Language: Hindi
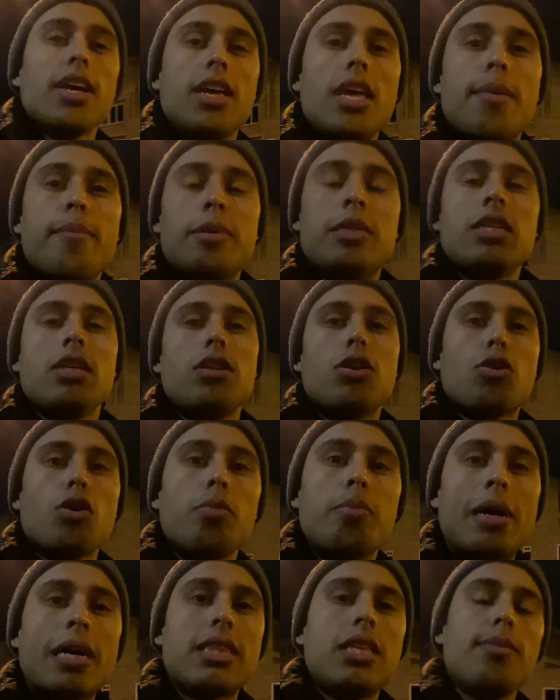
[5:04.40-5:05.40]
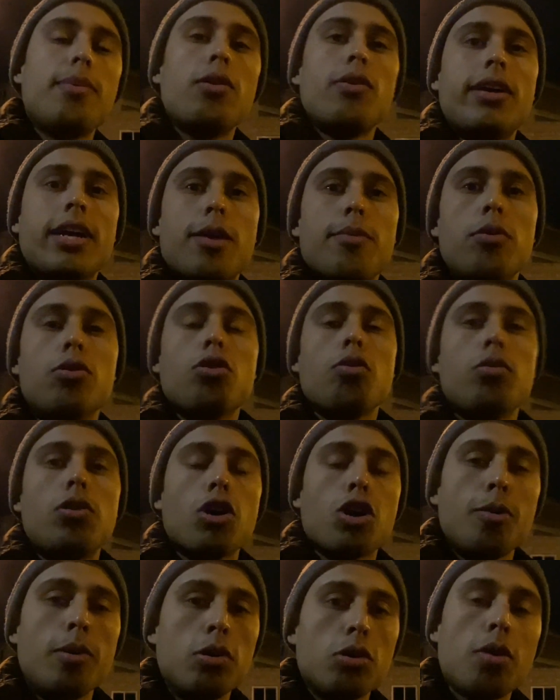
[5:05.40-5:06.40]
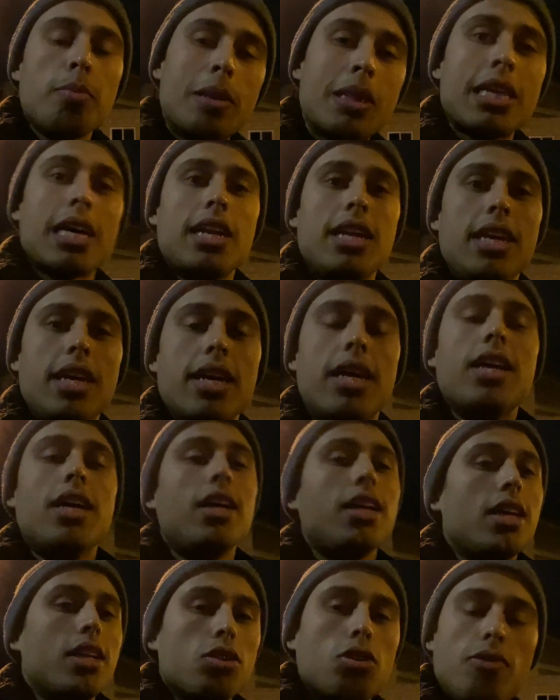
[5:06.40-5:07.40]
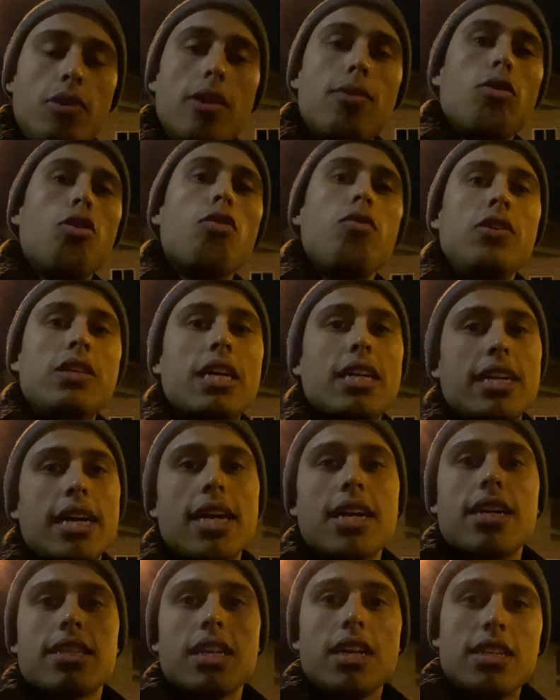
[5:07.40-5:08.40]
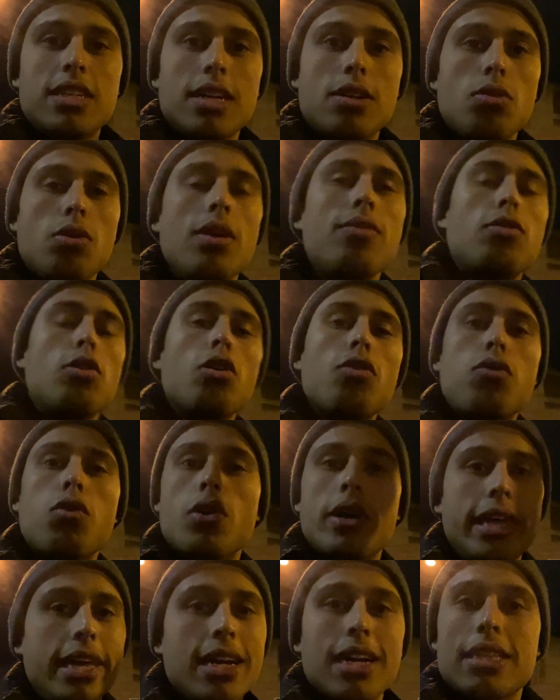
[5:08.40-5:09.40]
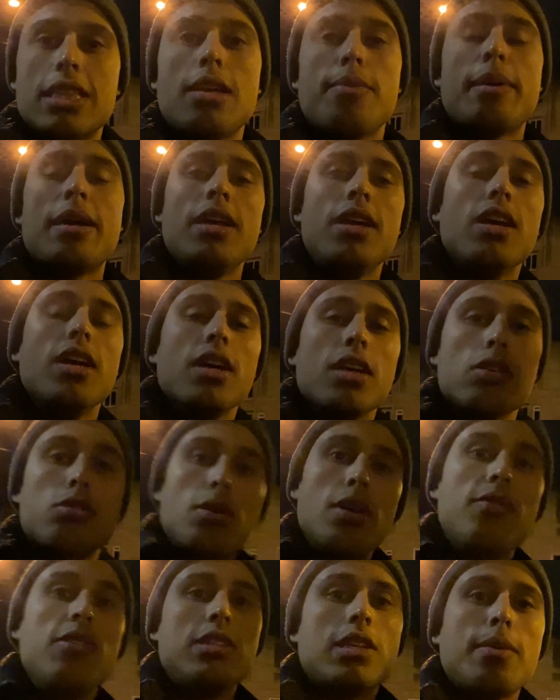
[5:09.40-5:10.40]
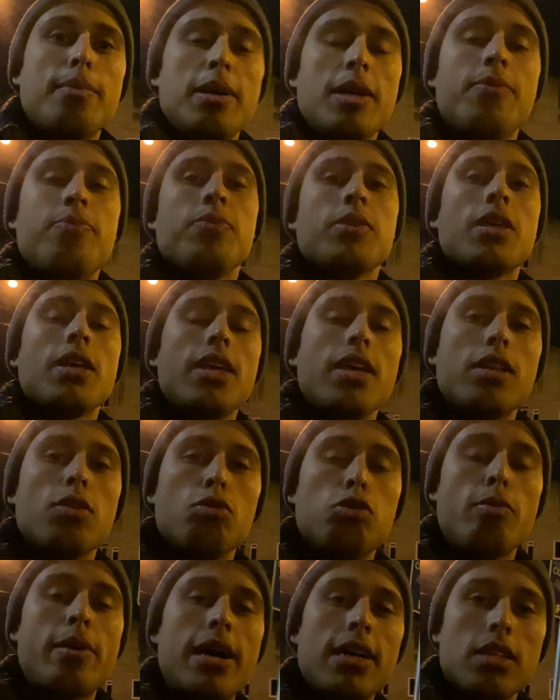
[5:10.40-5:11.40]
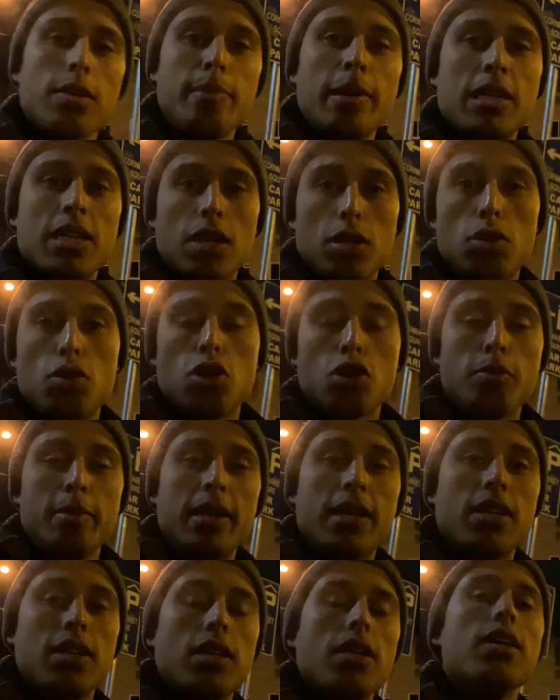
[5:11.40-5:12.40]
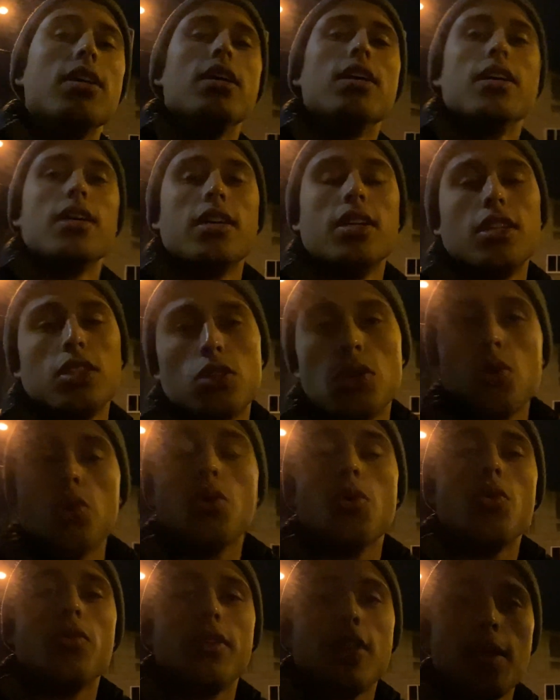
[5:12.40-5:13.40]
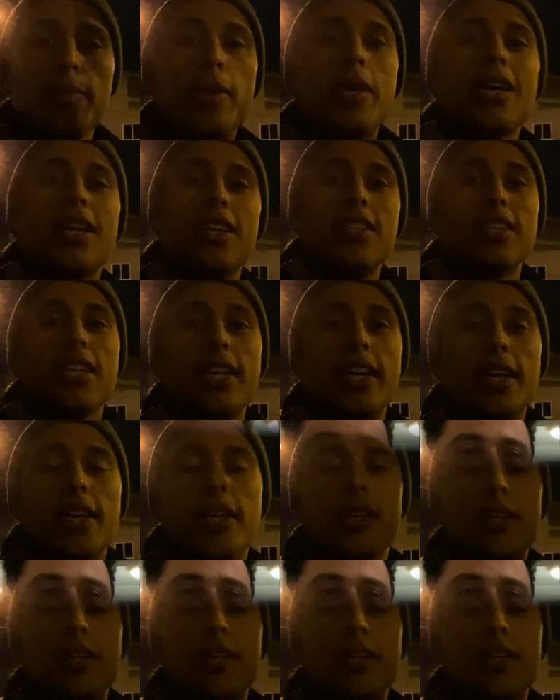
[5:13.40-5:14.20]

कि एम्बेसी डॉक्यूमेंट मांगती है बट डॉक्यूमेंट को डॉक्यूमेंट को मिलता नहीं है तो फिर वो वीज़ा डायरेक्ट करते हैं रिजेक्ट क्योंकि वो लोग फ़ोन नहीं करते हैं भाई स्टूडेंट वीज़ा में कि दोबारा सबमिट कर दो डॉक्यूमेंट तो ये भी एक रीज़न है